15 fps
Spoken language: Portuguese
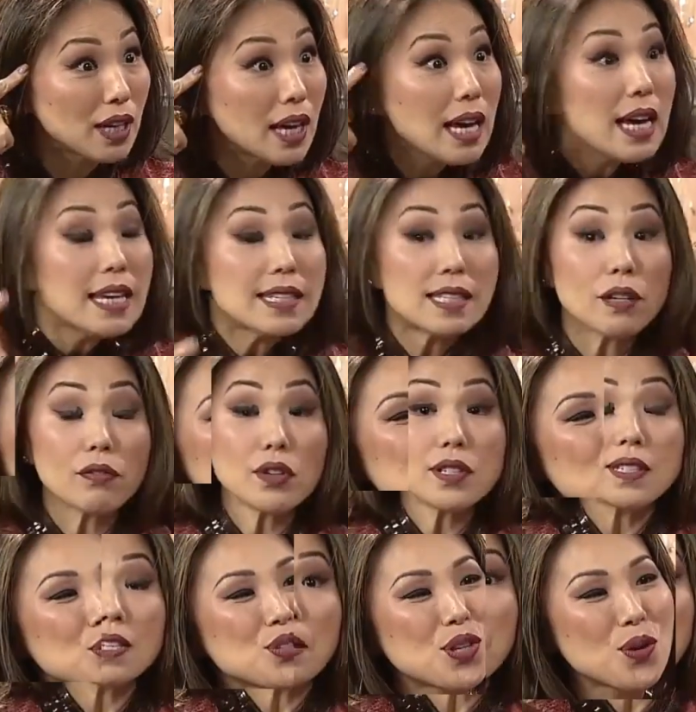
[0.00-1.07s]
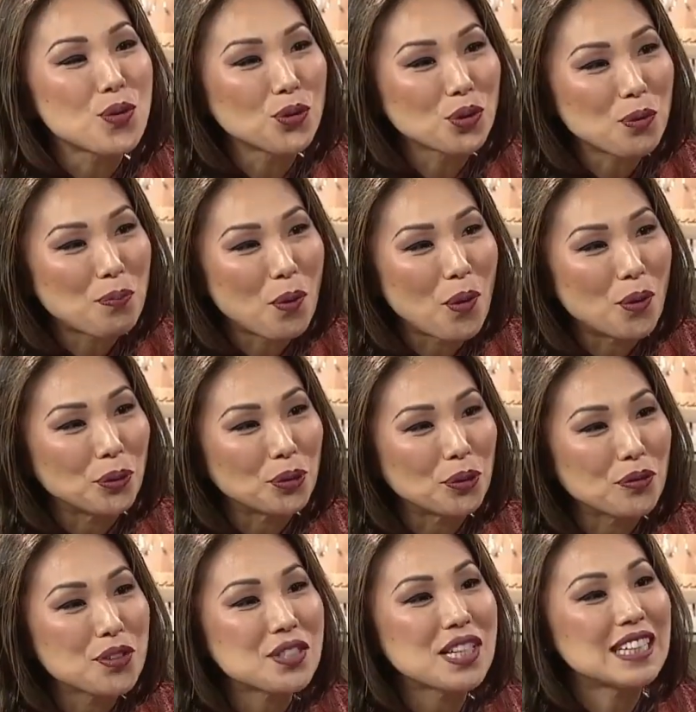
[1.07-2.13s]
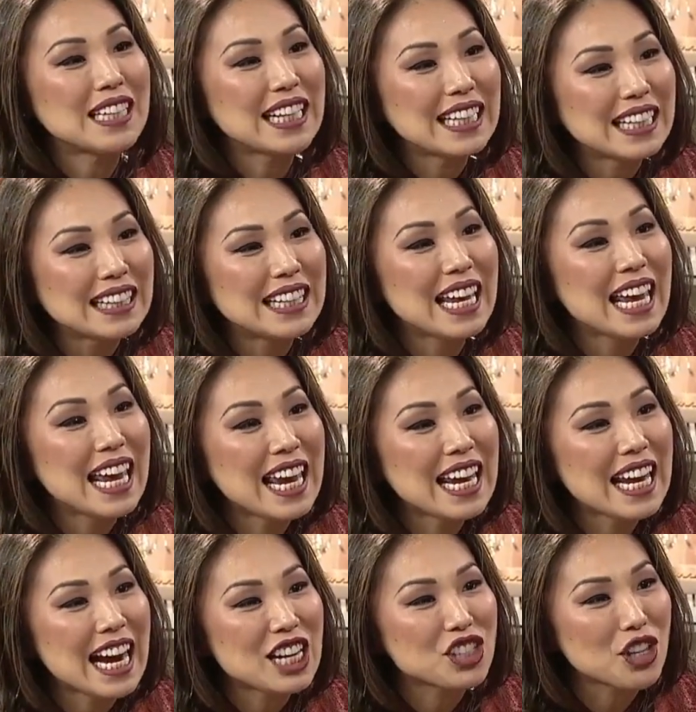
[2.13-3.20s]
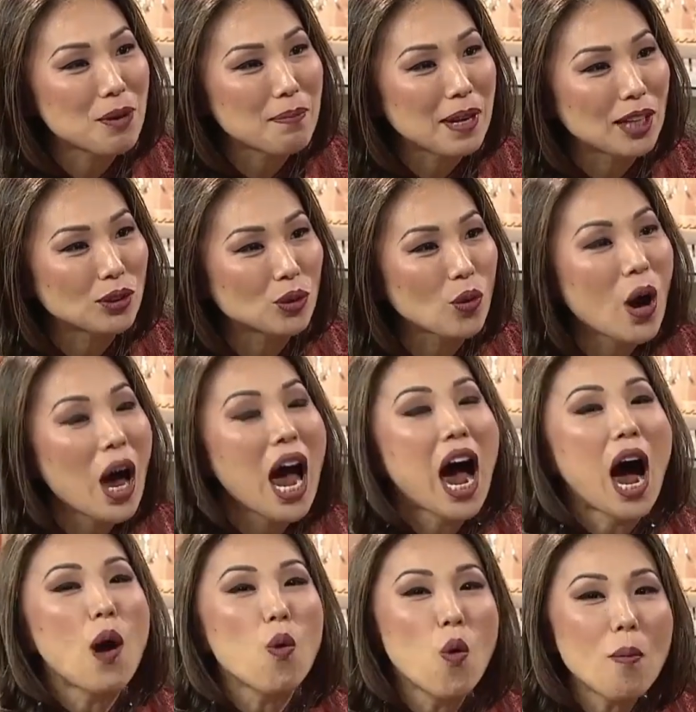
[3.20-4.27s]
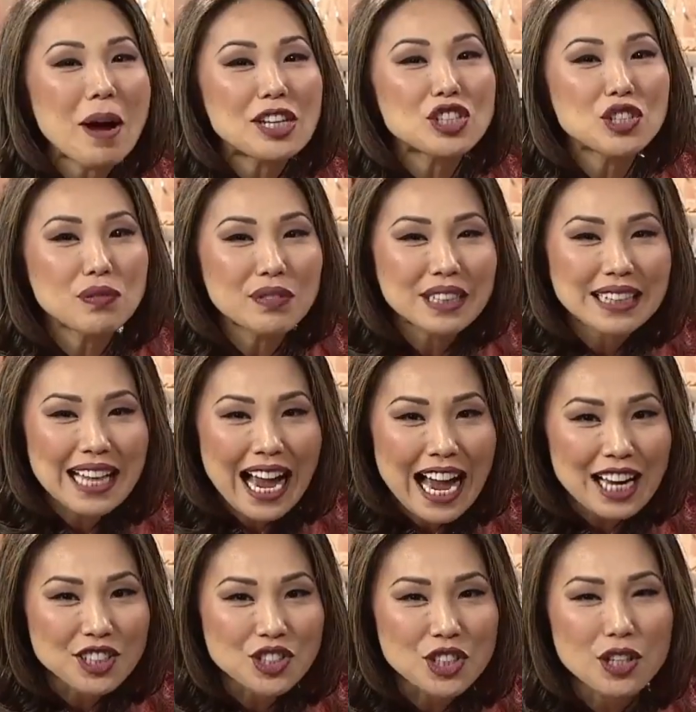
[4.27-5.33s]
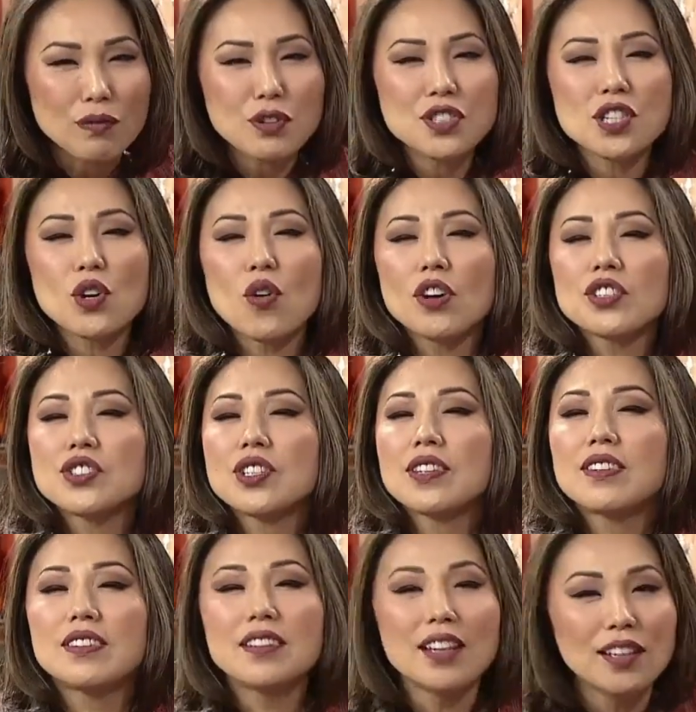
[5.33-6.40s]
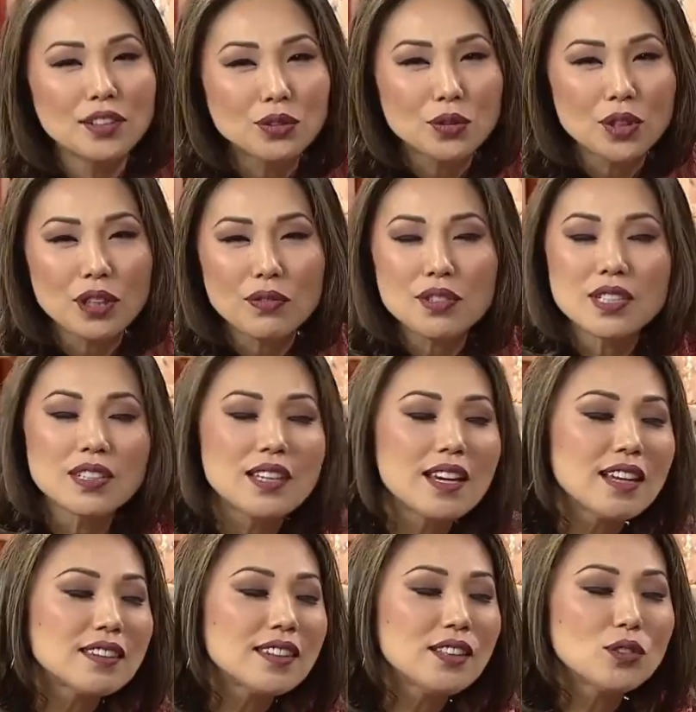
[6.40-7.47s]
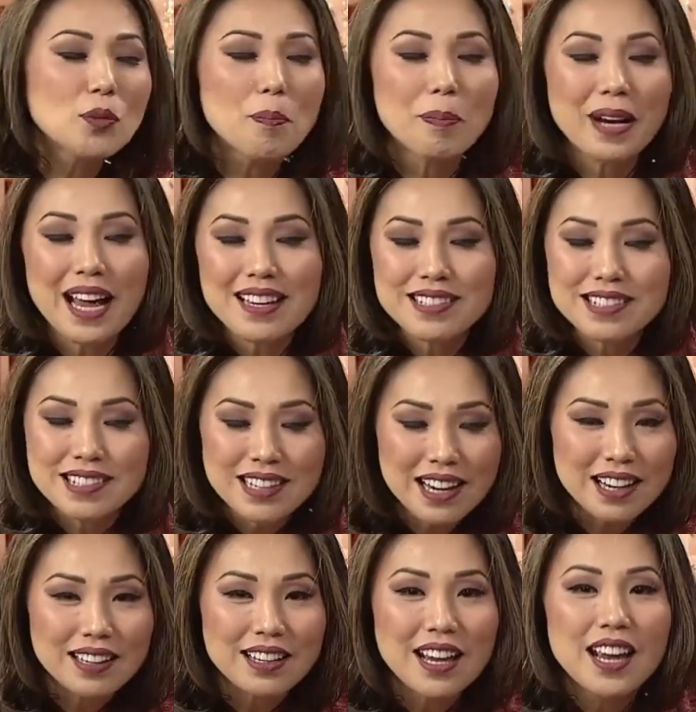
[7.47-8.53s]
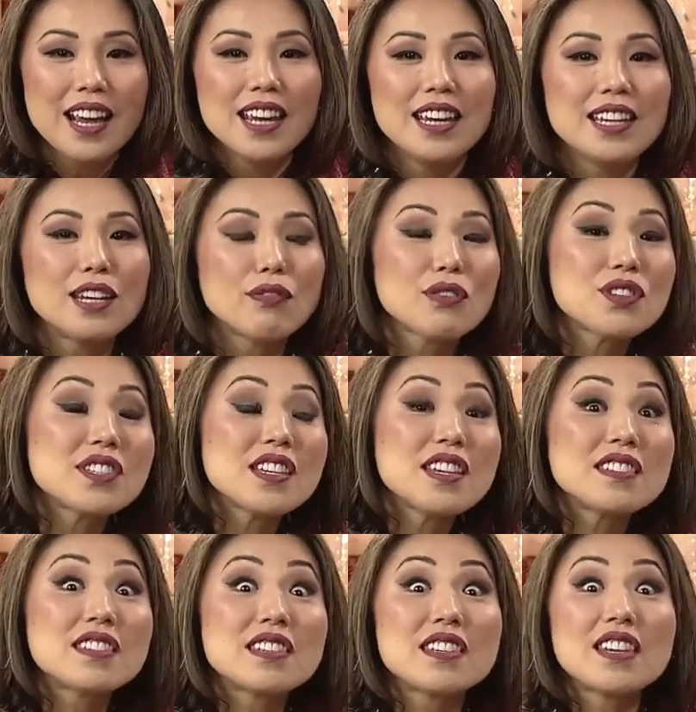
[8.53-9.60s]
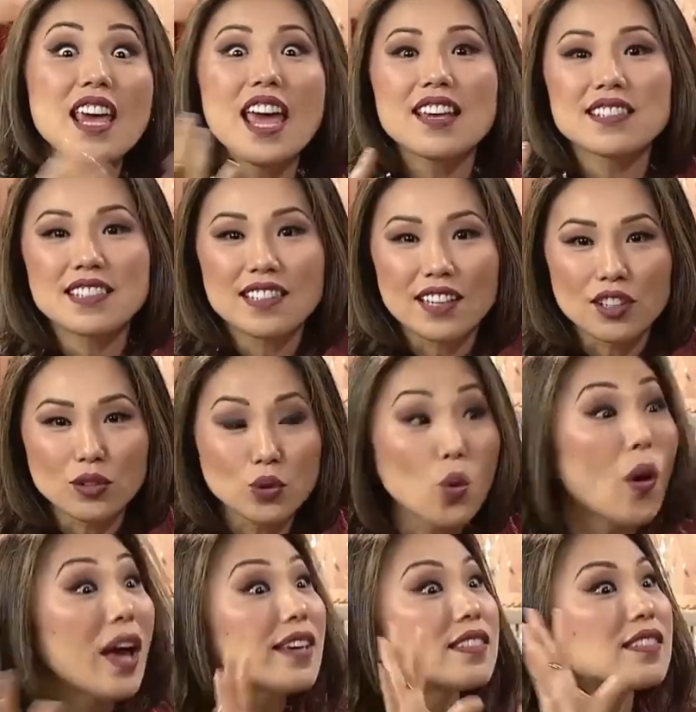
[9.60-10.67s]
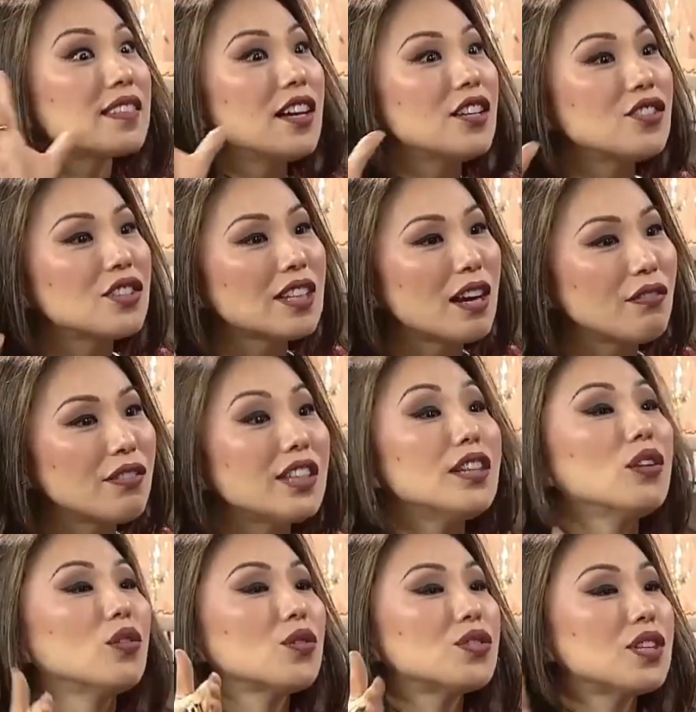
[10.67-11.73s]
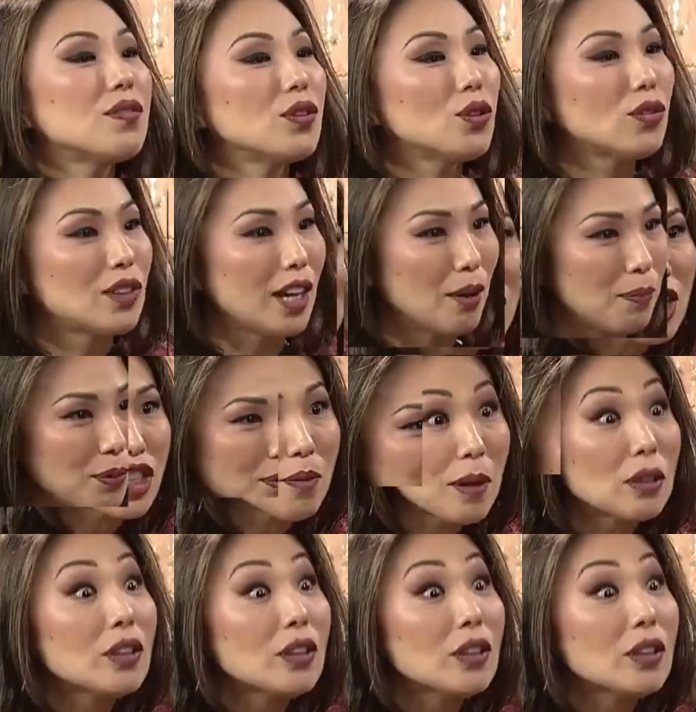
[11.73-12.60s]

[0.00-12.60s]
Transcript: Esse é o, é o, segundo ponto. Você tem que ter engajamento, uma atividade que você goste tanto, que você tenha tanto prazer e que você esqueça do restante da vida, inclusive do tempo.